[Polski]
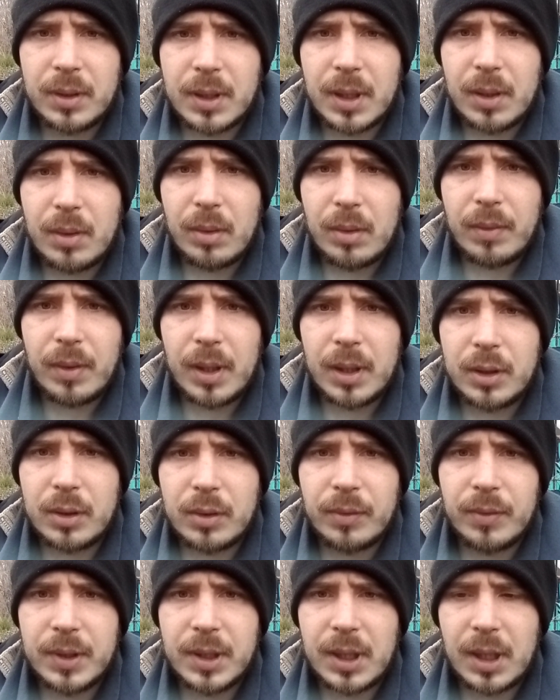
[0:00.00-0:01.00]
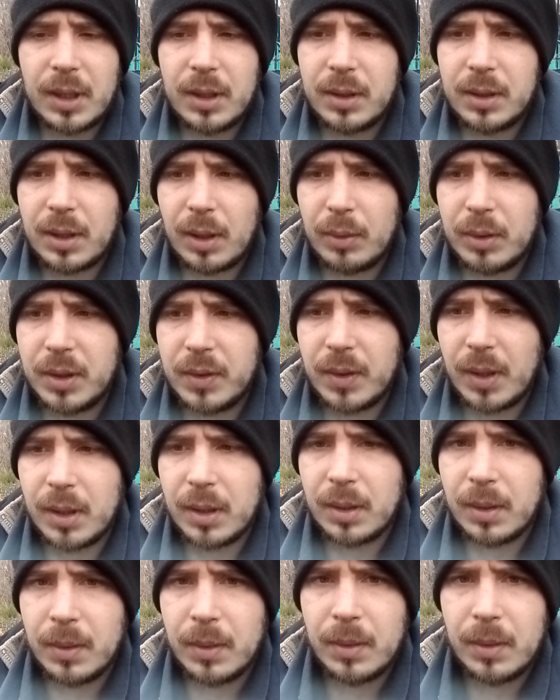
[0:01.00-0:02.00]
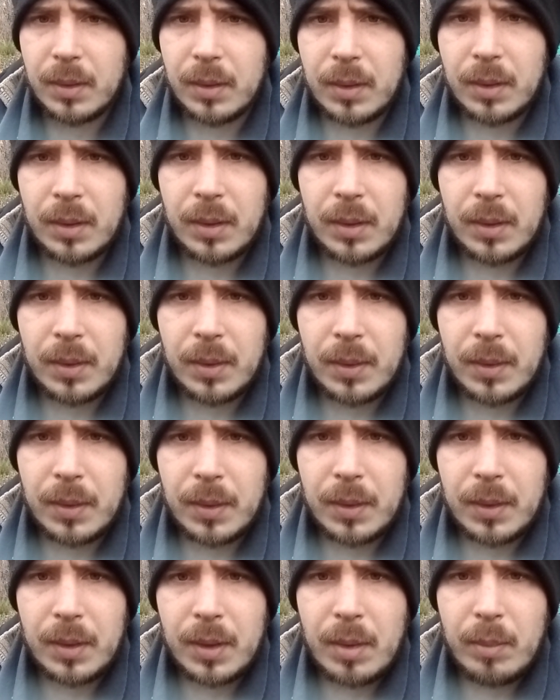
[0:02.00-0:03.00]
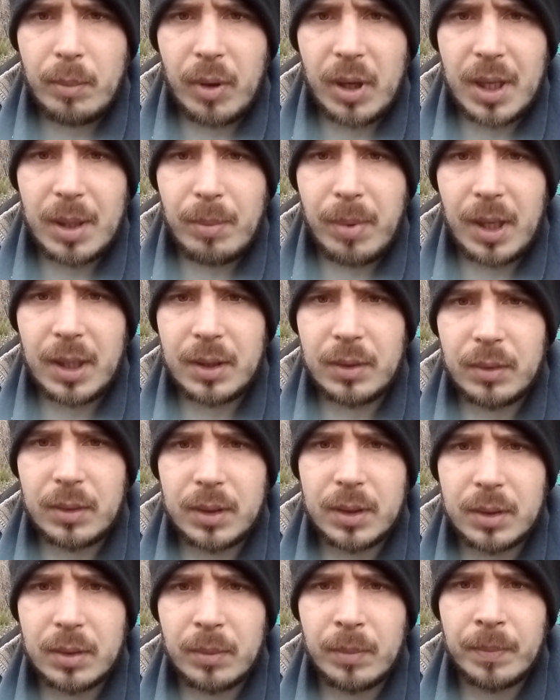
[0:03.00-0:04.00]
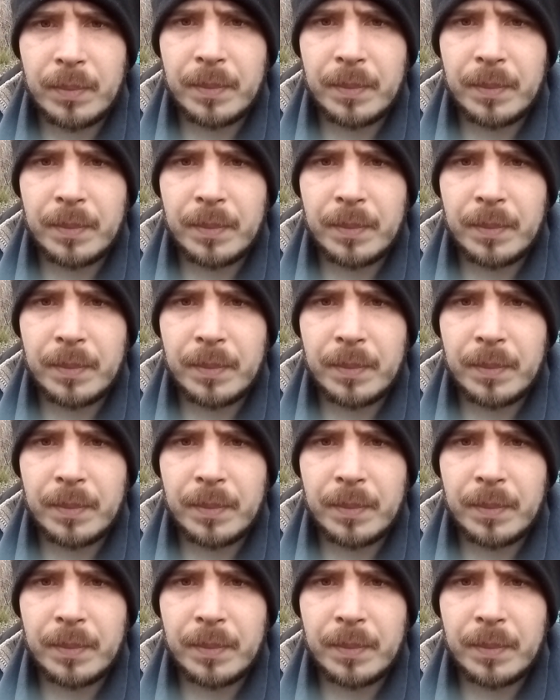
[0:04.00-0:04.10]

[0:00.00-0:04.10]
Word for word: kurwa i chcą wysadzić cały świat. Pojebani oni są.